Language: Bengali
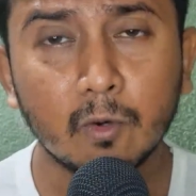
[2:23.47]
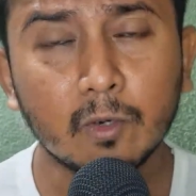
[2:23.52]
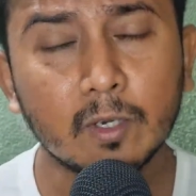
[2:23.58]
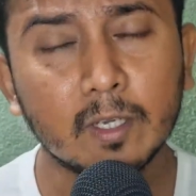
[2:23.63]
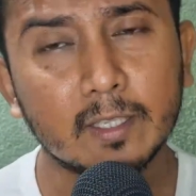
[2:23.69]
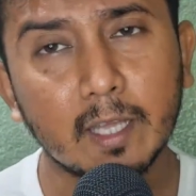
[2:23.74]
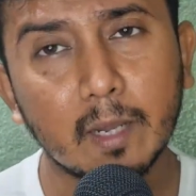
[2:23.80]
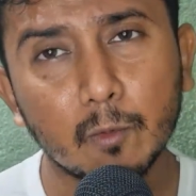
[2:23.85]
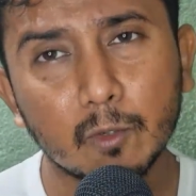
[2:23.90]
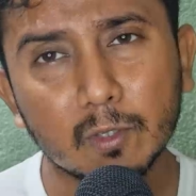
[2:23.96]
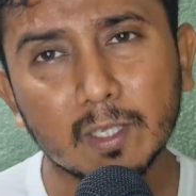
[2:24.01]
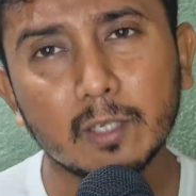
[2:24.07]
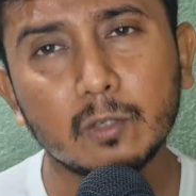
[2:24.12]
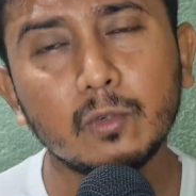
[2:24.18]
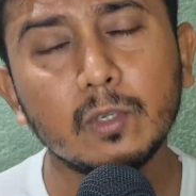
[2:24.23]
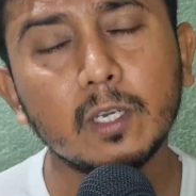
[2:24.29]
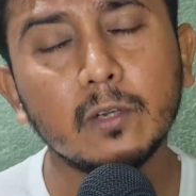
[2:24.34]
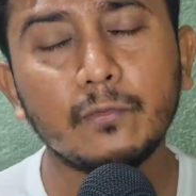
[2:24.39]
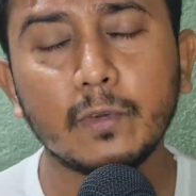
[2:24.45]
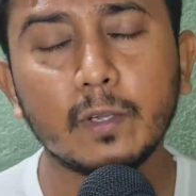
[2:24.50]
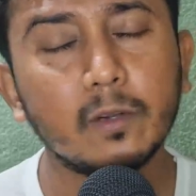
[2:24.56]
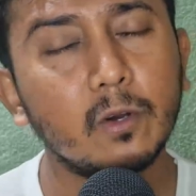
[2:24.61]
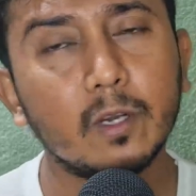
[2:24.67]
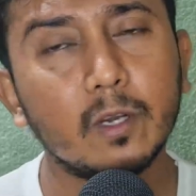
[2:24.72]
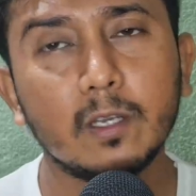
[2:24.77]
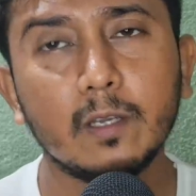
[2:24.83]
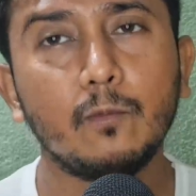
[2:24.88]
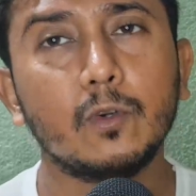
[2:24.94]
ওকে তার মধ্যে একটু হেরফের
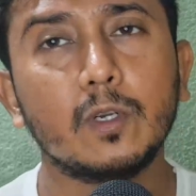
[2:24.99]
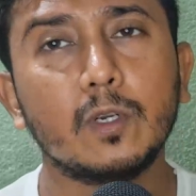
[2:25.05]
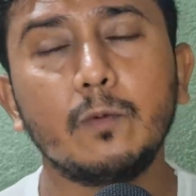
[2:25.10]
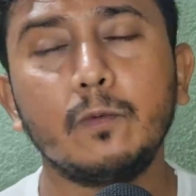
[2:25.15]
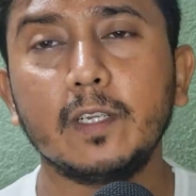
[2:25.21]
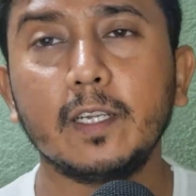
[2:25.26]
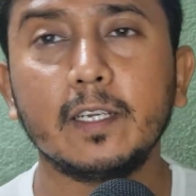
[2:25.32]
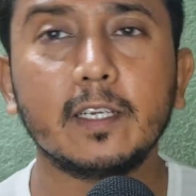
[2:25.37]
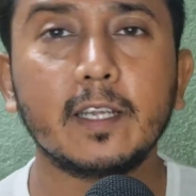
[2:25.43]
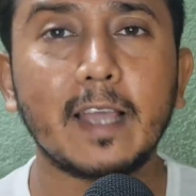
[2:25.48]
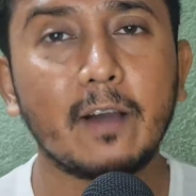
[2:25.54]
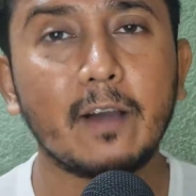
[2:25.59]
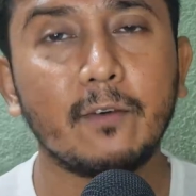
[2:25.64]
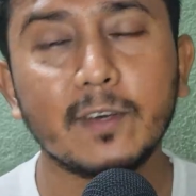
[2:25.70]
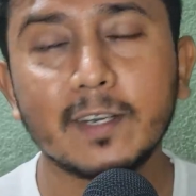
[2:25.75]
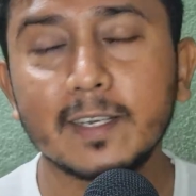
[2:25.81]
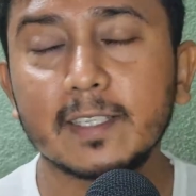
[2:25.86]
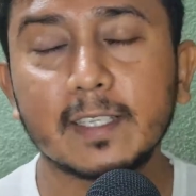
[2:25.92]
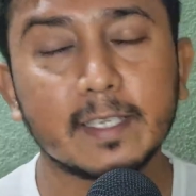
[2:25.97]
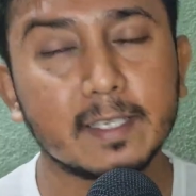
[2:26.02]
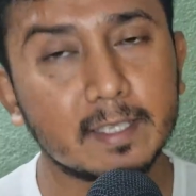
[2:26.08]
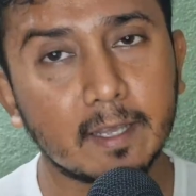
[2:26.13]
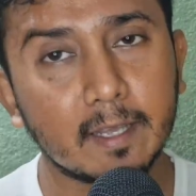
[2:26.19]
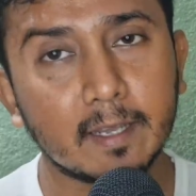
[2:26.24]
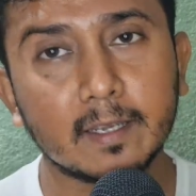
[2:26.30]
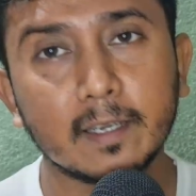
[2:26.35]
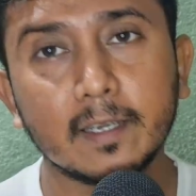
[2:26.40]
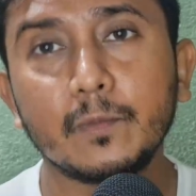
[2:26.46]
হয় মোটামুটি এটা অ্যাভারেজ এজ
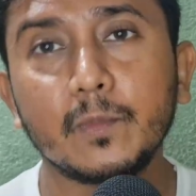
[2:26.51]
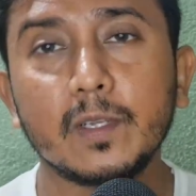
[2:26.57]
থাকে